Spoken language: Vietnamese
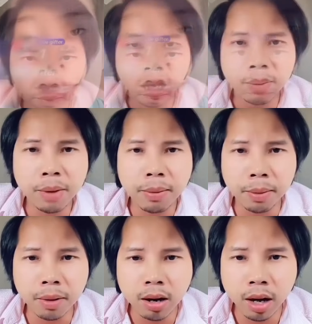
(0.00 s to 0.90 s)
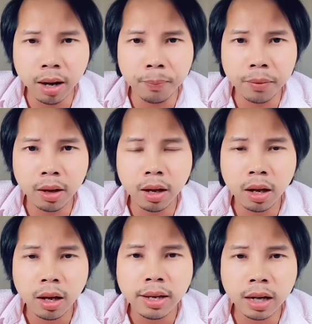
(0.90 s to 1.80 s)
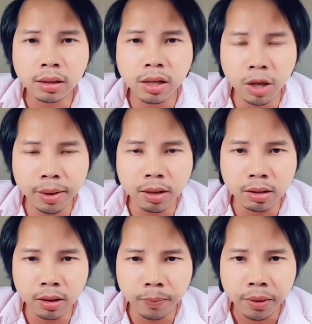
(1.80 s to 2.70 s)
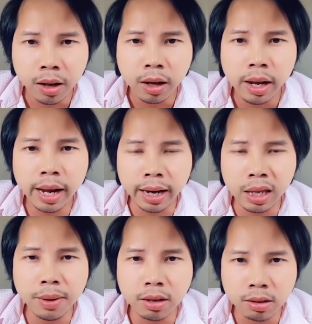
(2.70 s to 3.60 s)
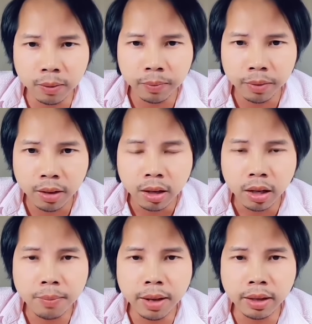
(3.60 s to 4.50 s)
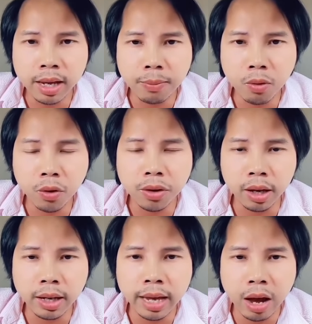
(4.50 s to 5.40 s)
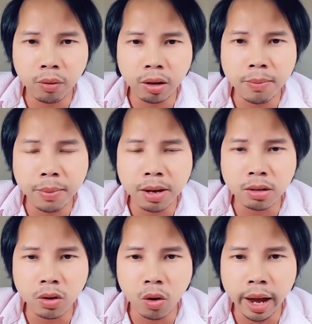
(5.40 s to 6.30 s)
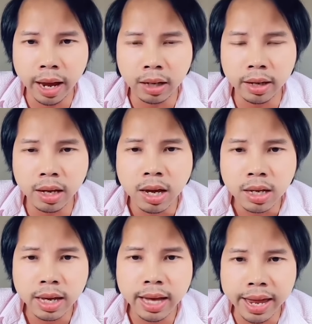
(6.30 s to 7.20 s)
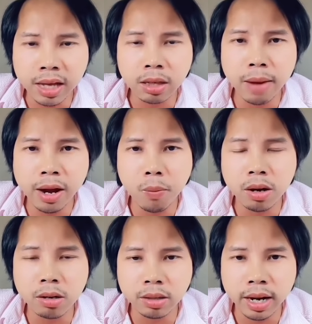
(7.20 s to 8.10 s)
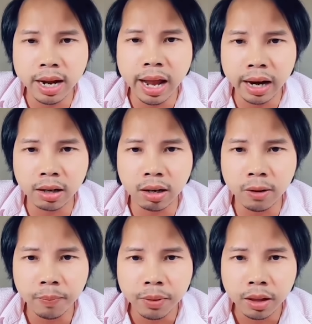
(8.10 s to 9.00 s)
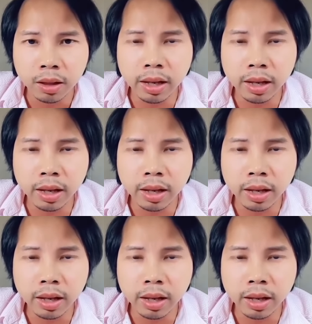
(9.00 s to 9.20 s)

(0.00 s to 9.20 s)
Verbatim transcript: Thông qua livestream, bé Hường cũng gửi lời nhắn nhủ cho người chị ruột thưa của mình. Nếu xem được video thì hãy liên lạc với mình, vì giờ anh đang không trốn nương thân.